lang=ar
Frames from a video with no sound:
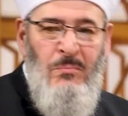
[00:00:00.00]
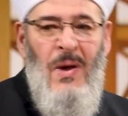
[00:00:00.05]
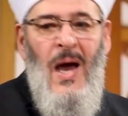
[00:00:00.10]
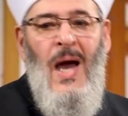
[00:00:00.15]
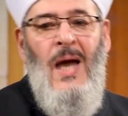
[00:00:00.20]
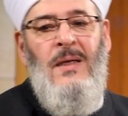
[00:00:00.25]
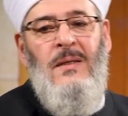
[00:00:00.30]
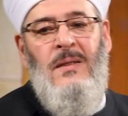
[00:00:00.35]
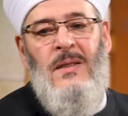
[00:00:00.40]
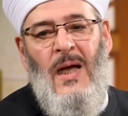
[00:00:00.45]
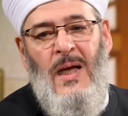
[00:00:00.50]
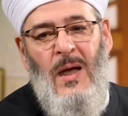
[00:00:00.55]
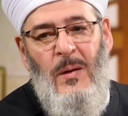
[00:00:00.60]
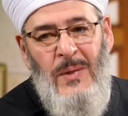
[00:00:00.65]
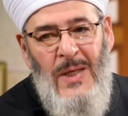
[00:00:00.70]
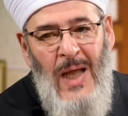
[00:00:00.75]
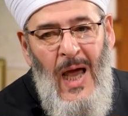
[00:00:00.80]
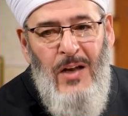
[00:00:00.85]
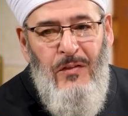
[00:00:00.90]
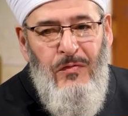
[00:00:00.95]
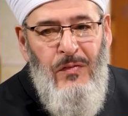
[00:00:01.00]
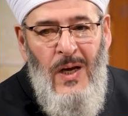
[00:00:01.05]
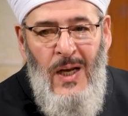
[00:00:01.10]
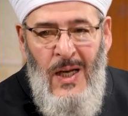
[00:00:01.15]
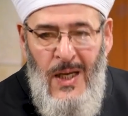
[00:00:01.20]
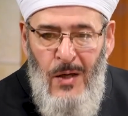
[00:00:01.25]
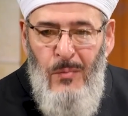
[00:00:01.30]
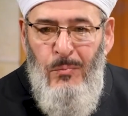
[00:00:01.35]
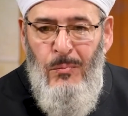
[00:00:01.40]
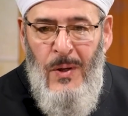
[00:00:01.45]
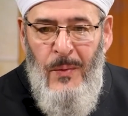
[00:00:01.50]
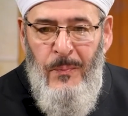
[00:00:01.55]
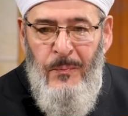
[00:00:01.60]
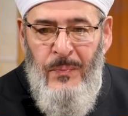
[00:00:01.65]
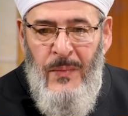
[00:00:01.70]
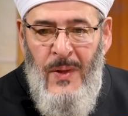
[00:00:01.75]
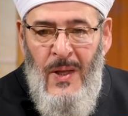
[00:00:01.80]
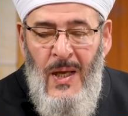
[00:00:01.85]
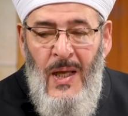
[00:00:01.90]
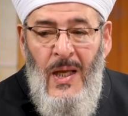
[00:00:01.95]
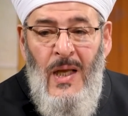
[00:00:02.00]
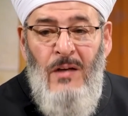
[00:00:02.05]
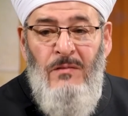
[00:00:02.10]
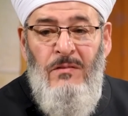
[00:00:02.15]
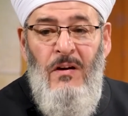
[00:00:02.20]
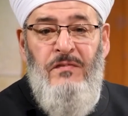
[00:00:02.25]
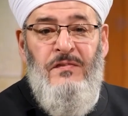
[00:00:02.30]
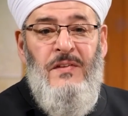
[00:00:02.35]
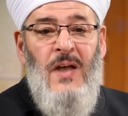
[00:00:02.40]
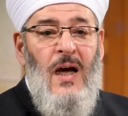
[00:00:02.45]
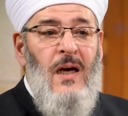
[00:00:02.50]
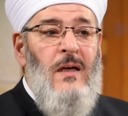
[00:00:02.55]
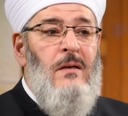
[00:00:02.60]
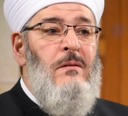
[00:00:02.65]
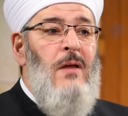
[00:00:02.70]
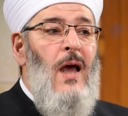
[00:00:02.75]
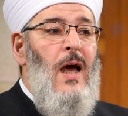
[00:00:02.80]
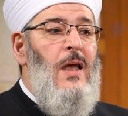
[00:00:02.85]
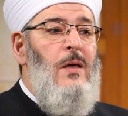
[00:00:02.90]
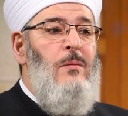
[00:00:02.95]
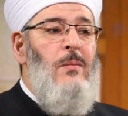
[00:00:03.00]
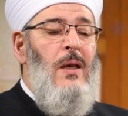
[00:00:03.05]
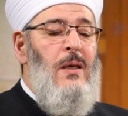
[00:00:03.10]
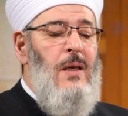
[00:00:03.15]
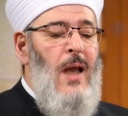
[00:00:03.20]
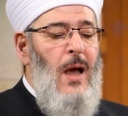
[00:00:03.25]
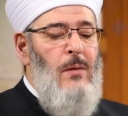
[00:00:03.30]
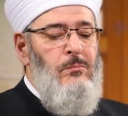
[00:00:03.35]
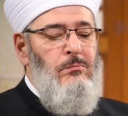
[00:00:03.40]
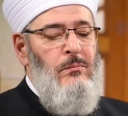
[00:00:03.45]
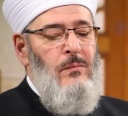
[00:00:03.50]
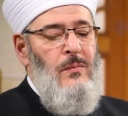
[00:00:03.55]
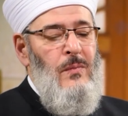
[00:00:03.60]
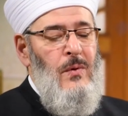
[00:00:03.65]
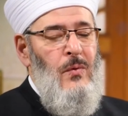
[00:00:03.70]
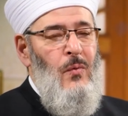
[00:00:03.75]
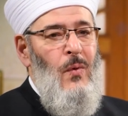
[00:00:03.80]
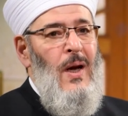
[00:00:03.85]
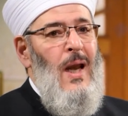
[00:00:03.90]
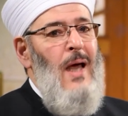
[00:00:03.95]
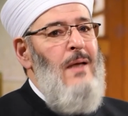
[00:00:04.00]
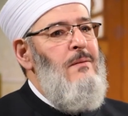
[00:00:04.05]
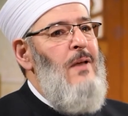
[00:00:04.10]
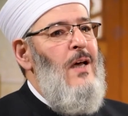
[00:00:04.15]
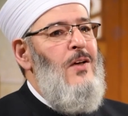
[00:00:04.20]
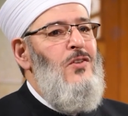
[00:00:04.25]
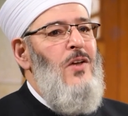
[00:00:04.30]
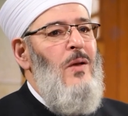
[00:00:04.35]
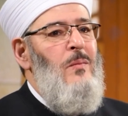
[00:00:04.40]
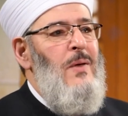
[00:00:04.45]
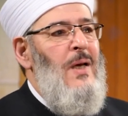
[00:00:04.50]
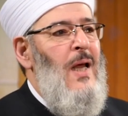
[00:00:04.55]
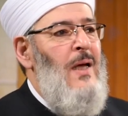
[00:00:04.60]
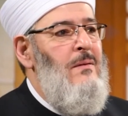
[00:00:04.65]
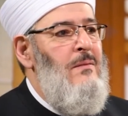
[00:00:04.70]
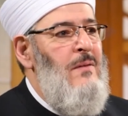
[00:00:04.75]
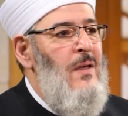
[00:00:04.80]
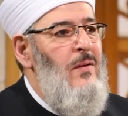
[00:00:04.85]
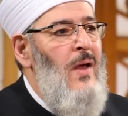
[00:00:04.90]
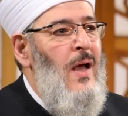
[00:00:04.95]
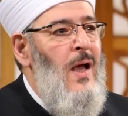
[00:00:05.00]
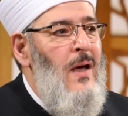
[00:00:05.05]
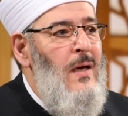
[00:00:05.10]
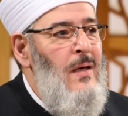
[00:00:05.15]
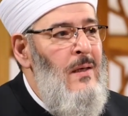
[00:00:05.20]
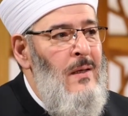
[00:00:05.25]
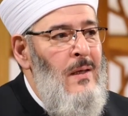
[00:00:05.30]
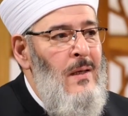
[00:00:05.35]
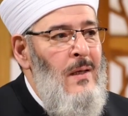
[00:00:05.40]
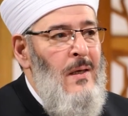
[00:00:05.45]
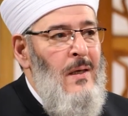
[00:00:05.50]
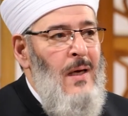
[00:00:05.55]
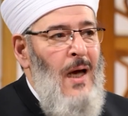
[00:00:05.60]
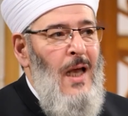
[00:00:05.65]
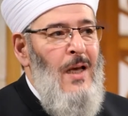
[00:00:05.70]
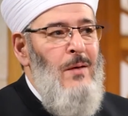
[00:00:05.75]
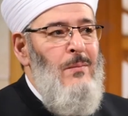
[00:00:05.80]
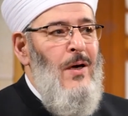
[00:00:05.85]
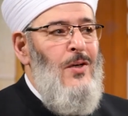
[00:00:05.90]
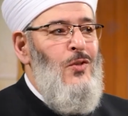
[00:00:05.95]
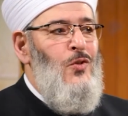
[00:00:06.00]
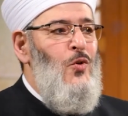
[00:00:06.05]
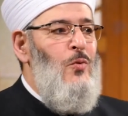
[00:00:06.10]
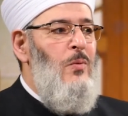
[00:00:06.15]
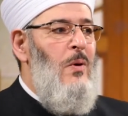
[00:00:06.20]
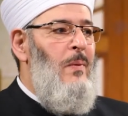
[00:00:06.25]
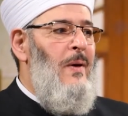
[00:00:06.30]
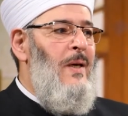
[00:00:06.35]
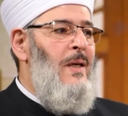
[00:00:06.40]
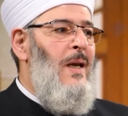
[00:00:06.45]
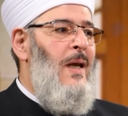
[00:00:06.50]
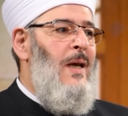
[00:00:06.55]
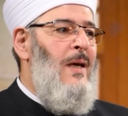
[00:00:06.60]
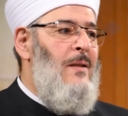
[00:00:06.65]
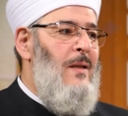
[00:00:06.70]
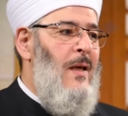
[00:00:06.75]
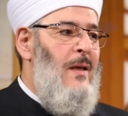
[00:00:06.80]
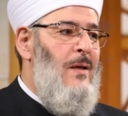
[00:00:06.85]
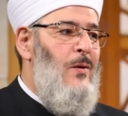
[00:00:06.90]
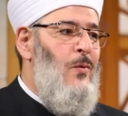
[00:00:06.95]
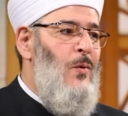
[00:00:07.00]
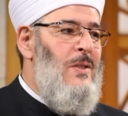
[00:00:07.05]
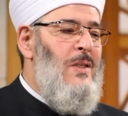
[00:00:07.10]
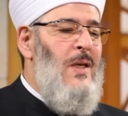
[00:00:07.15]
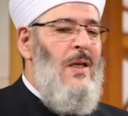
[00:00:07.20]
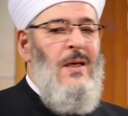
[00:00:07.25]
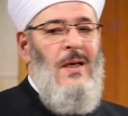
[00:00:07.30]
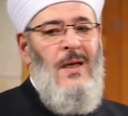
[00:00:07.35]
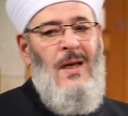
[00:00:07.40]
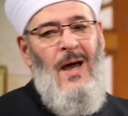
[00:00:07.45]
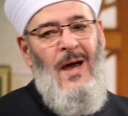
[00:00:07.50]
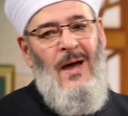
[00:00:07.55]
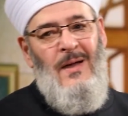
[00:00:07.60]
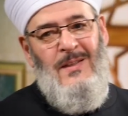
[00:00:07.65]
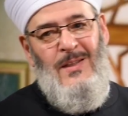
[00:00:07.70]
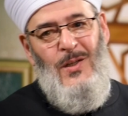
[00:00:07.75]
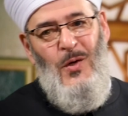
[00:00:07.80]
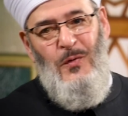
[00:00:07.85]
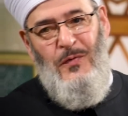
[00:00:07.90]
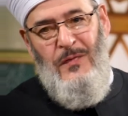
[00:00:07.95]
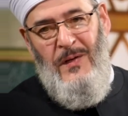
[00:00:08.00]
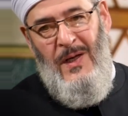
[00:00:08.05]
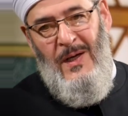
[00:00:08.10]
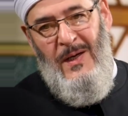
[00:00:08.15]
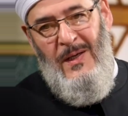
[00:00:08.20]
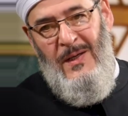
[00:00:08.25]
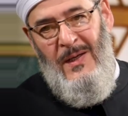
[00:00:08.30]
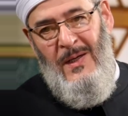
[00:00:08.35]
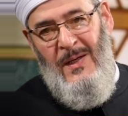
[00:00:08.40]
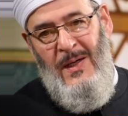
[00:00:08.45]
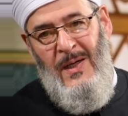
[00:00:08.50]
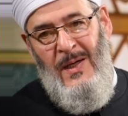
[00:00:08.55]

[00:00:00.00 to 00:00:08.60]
ما عندك من حرف العلم فافتقر دائما نعم ولا تخجل من أن تضع المكتوب بين يديك وسل الله التوفيق